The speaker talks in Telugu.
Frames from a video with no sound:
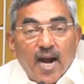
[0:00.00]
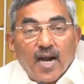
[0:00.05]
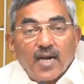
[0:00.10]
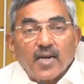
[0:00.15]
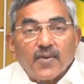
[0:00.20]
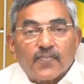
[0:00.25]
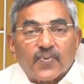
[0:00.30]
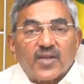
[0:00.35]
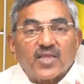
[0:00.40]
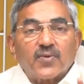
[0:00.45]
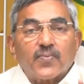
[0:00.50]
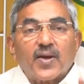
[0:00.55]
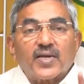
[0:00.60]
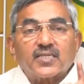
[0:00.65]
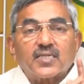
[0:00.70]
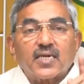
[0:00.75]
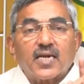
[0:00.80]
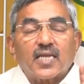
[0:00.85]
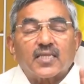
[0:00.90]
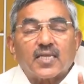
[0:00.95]
ఈనాటి
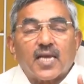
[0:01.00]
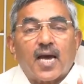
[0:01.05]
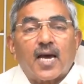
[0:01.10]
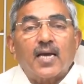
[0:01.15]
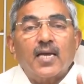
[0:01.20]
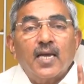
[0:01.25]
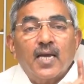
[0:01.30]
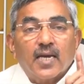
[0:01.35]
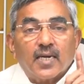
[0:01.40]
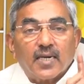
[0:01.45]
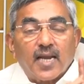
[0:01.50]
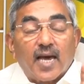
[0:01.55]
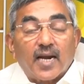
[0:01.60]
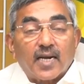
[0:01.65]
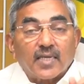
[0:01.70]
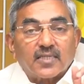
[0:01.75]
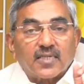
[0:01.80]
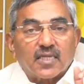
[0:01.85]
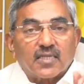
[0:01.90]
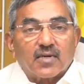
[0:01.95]
ప్రతిపక్ష నేత
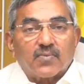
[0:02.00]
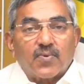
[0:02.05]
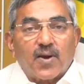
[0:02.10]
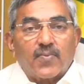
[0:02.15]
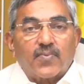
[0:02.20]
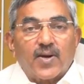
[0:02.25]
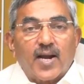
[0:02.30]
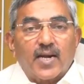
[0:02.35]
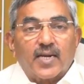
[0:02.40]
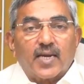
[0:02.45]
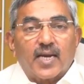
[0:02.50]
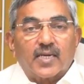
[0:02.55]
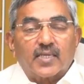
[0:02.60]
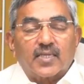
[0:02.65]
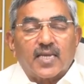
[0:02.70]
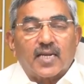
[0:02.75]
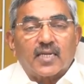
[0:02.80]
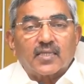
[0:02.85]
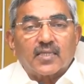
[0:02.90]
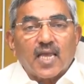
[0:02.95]
నారా చంద్రబాబు నాయుడు
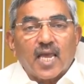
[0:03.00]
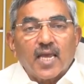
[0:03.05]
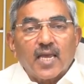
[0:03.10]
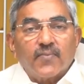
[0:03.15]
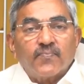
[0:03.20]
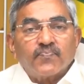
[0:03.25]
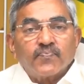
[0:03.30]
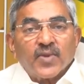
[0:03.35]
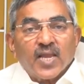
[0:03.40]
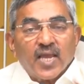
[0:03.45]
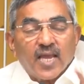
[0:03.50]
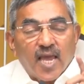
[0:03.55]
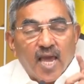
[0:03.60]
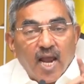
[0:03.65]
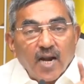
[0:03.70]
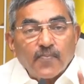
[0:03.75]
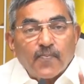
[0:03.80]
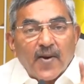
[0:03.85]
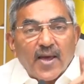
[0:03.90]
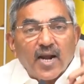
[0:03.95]
గారికి దక్కితే
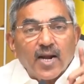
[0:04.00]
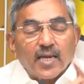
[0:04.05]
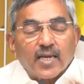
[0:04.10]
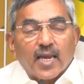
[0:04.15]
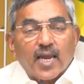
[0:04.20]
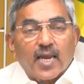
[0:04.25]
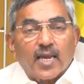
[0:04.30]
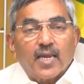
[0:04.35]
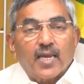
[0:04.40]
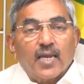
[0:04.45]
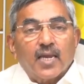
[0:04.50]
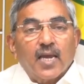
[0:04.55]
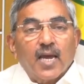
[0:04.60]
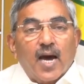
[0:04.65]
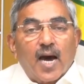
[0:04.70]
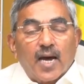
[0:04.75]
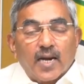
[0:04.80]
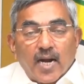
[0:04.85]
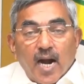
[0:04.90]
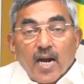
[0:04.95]
హెల్పర్లకి
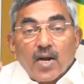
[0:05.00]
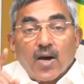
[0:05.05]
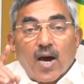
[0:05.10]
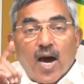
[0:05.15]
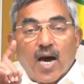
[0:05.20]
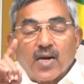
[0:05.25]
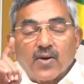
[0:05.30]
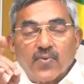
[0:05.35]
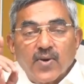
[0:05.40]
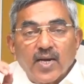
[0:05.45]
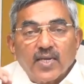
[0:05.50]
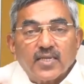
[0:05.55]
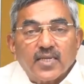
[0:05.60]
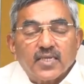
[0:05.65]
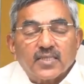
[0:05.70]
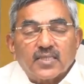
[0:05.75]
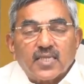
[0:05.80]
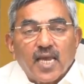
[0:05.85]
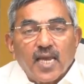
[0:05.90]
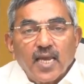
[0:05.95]
ఆనాడు ఆరు వేలు
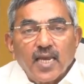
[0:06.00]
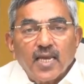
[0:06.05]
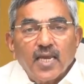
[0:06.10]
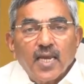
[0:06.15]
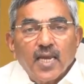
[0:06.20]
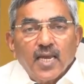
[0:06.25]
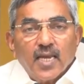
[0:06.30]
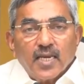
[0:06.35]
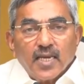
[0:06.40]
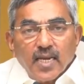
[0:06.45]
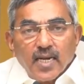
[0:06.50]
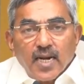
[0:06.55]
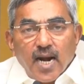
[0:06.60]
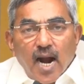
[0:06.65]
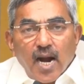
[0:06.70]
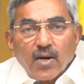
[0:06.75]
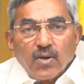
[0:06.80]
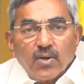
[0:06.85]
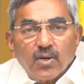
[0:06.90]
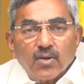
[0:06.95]
చేస్తే
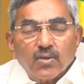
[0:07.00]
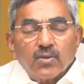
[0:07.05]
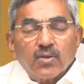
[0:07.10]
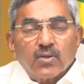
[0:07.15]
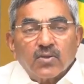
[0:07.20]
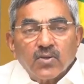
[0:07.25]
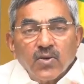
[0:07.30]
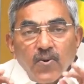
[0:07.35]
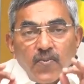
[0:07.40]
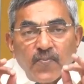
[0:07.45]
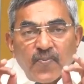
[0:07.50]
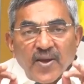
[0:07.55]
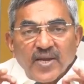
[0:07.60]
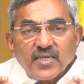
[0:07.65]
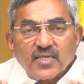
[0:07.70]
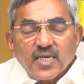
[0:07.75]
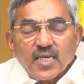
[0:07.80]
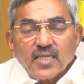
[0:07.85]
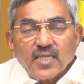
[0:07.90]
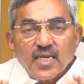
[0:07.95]
ఈనాడు నువ్వు
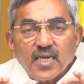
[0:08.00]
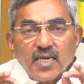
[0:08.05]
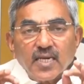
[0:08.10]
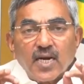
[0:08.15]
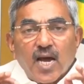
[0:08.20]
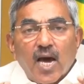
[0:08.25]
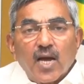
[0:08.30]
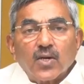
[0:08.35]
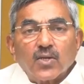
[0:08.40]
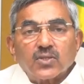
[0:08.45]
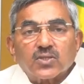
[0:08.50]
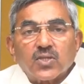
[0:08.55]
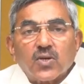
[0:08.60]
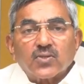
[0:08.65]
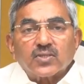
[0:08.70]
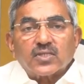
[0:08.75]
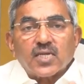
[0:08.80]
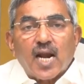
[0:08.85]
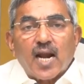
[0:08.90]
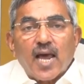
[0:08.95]
పెంచింది ఈ నాలుగు
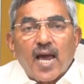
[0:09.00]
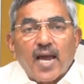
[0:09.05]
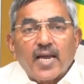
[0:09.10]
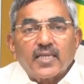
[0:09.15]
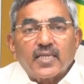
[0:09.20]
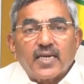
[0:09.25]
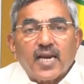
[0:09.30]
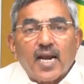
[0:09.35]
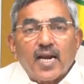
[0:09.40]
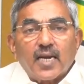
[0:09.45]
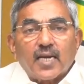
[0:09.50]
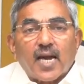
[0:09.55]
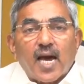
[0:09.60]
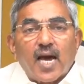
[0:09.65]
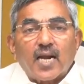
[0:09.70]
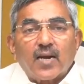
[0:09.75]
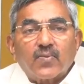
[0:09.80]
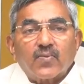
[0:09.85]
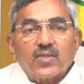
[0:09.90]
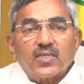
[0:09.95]
సంవత్సరాల ఐదు నెలల
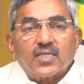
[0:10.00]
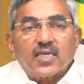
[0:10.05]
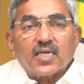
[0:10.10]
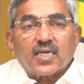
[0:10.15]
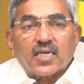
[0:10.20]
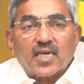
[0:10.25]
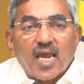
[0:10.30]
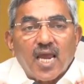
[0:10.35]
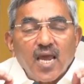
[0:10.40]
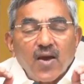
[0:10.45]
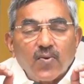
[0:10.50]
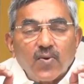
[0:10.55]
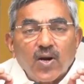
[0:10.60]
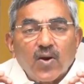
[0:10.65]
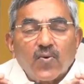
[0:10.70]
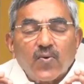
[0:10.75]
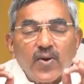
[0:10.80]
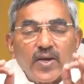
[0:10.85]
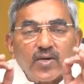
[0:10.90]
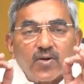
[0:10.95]
కాలం నుంచి
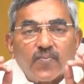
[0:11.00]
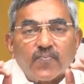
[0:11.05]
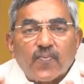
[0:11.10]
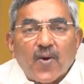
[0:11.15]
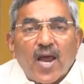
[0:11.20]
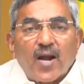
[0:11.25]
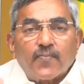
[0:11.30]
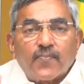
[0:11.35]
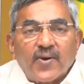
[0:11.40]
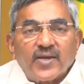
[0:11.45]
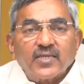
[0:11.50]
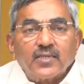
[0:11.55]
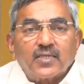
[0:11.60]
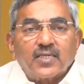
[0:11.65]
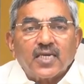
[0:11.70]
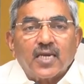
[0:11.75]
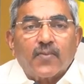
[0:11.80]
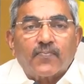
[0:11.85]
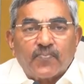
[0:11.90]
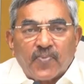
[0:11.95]
కేవలం వెయ్యి రూపాయలు
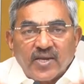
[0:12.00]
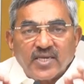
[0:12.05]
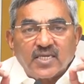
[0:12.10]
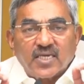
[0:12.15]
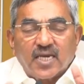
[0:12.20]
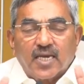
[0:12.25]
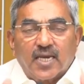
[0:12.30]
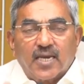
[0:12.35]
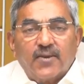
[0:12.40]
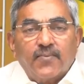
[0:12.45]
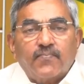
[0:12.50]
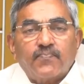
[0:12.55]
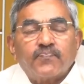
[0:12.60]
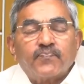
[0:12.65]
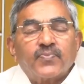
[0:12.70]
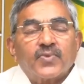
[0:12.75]
పంచి పెంచి